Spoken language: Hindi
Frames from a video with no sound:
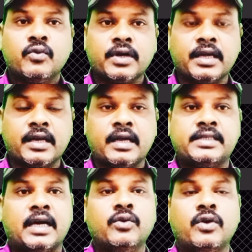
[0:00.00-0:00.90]
वो गिरना
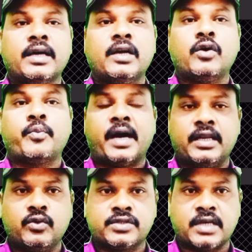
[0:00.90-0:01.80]
चालू हो गए हैं और
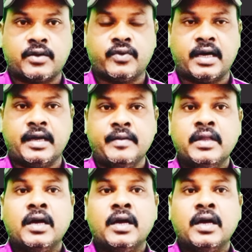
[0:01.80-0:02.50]
भारी नुकसान हुआ है